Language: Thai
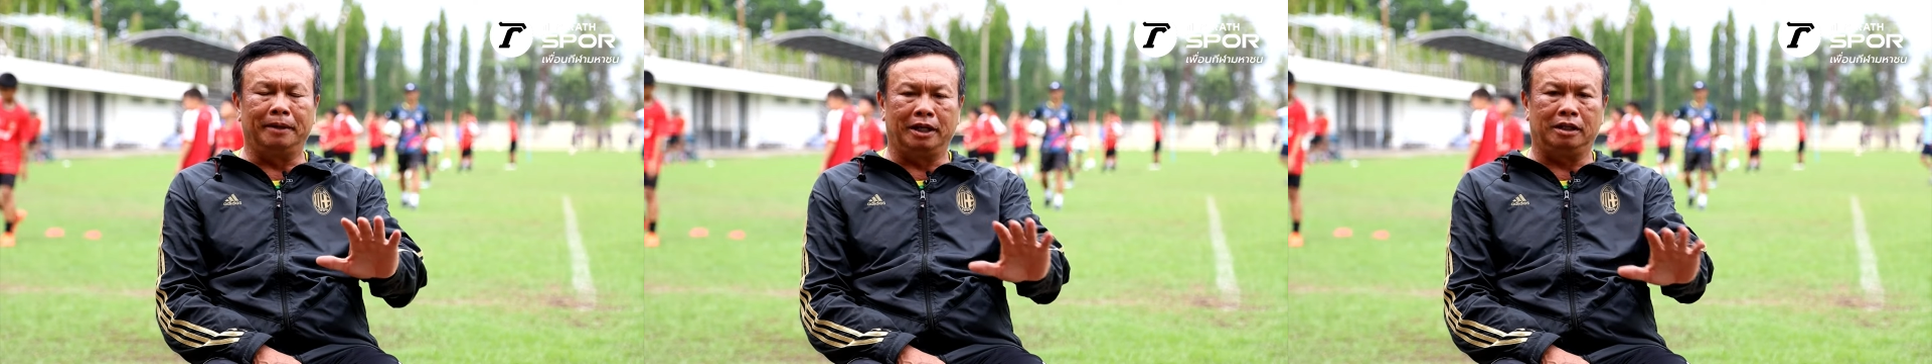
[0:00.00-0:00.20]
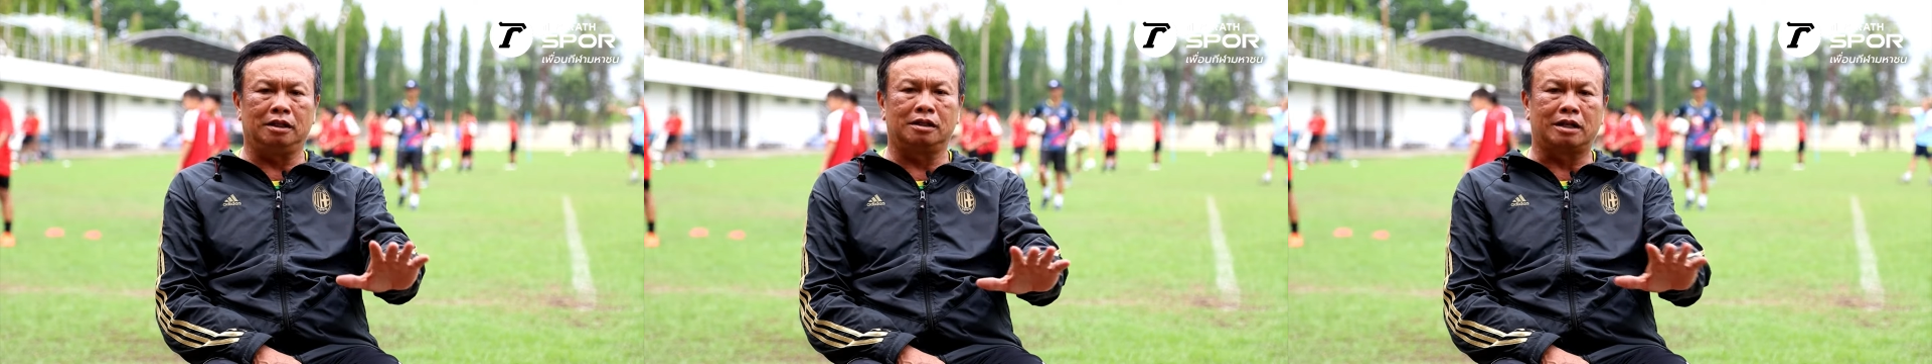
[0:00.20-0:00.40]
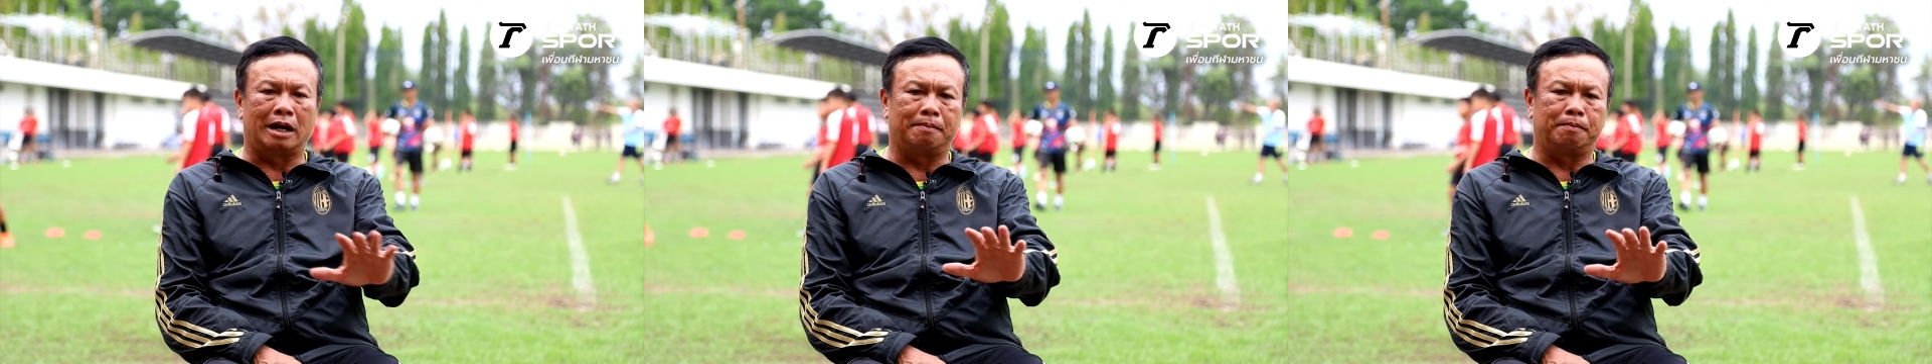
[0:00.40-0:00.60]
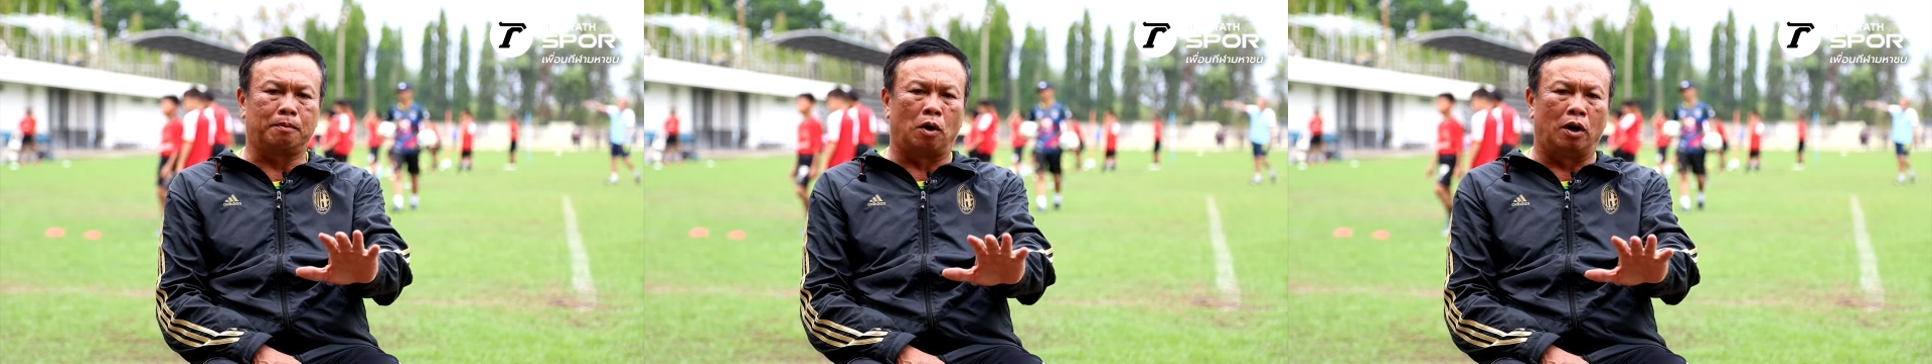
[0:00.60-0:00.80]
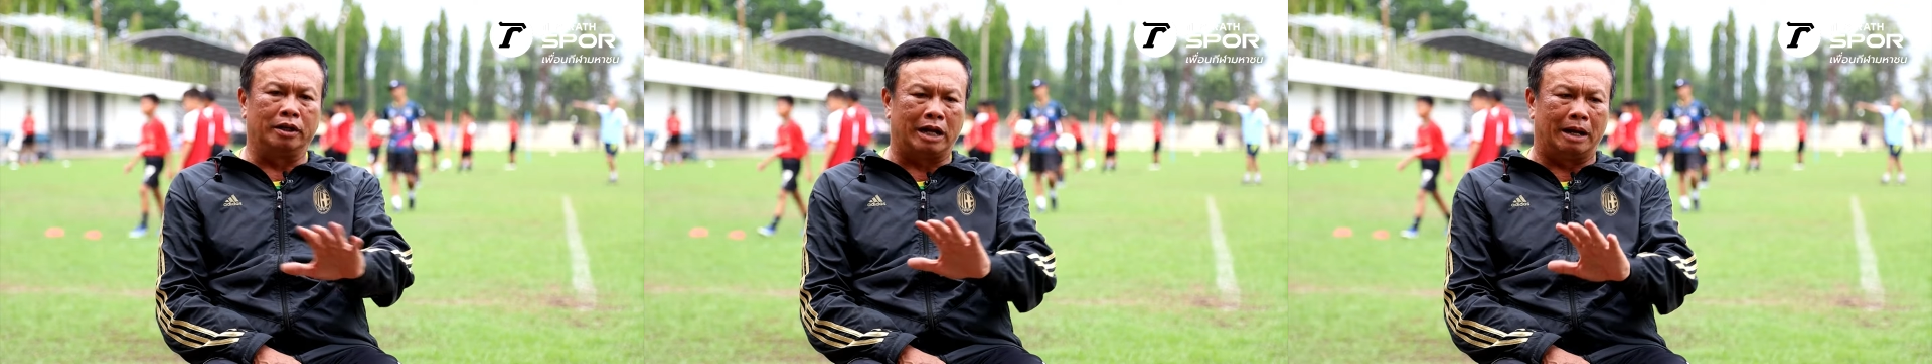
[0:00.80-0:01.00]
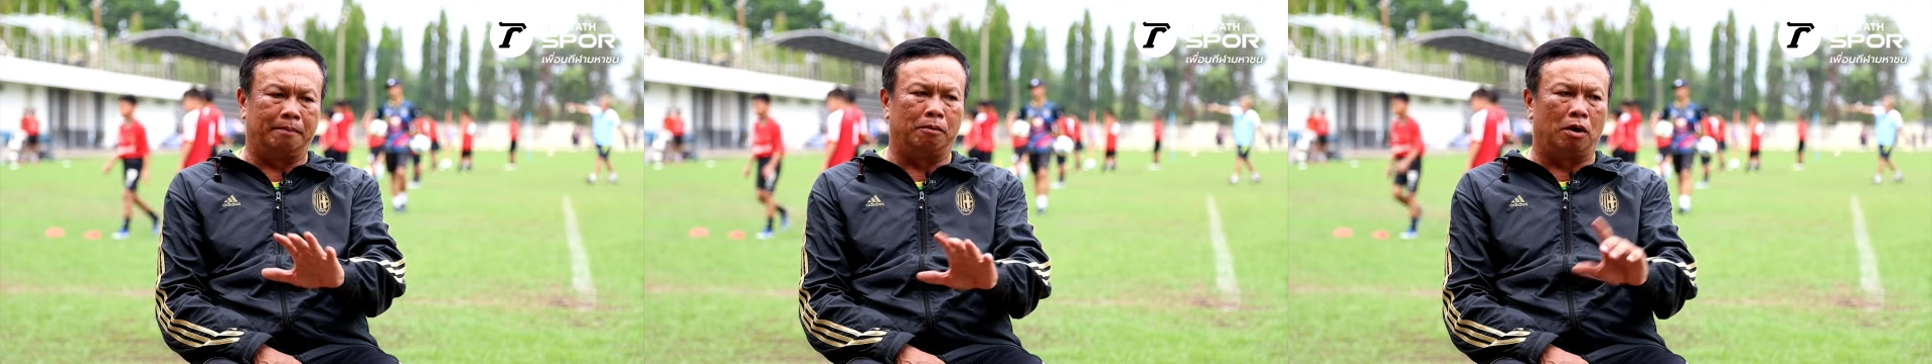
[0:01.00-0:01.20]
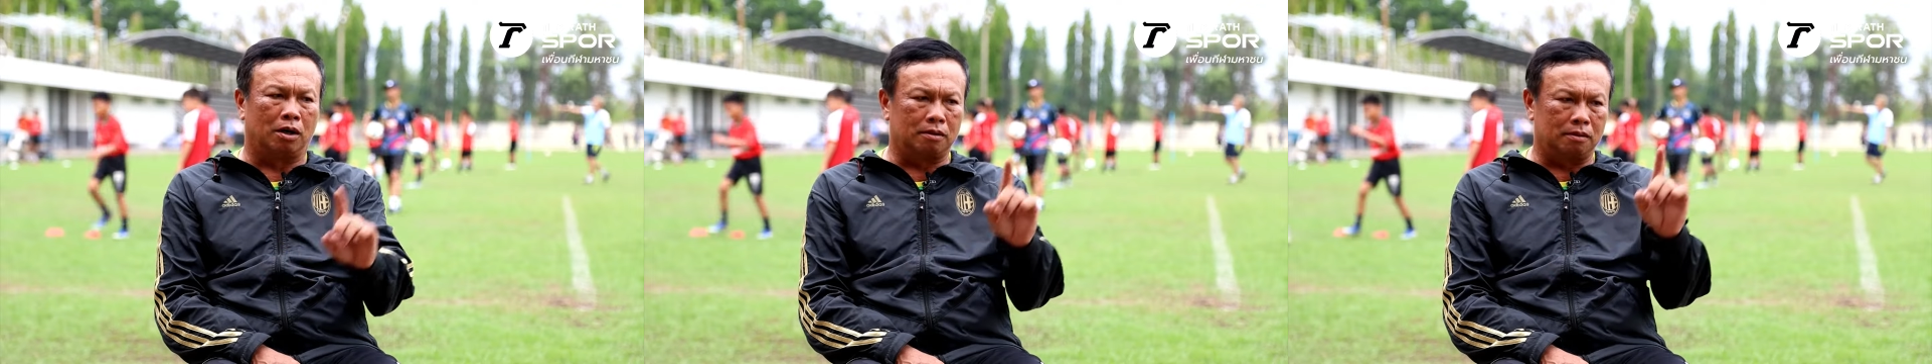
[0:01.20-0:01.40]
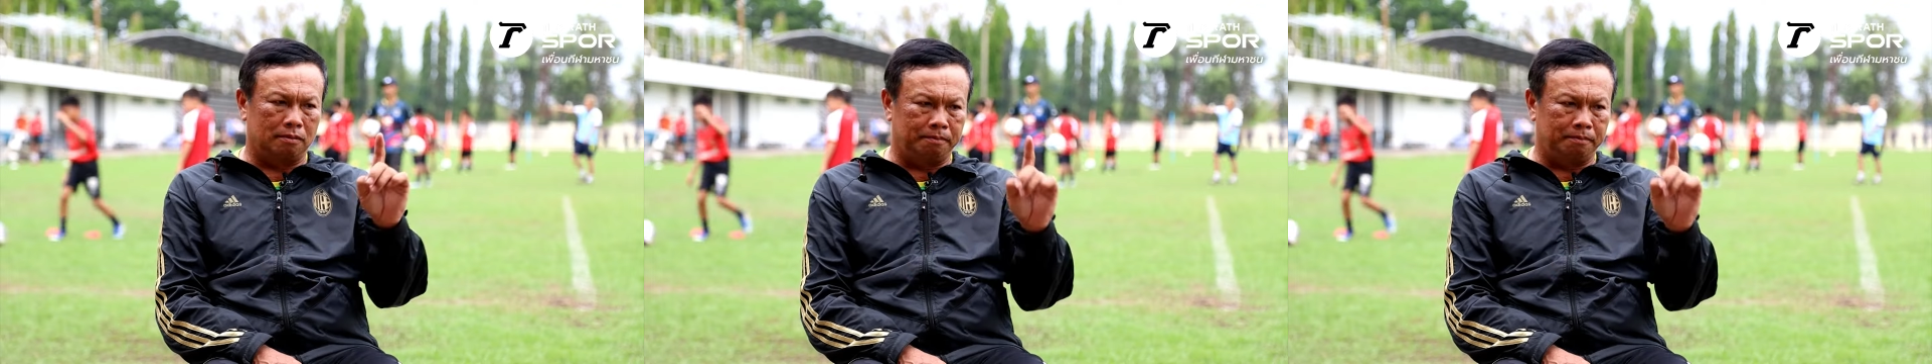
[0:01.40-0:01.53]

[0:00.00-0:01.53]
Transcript: ไปเล่นครับก่อนกลับบอก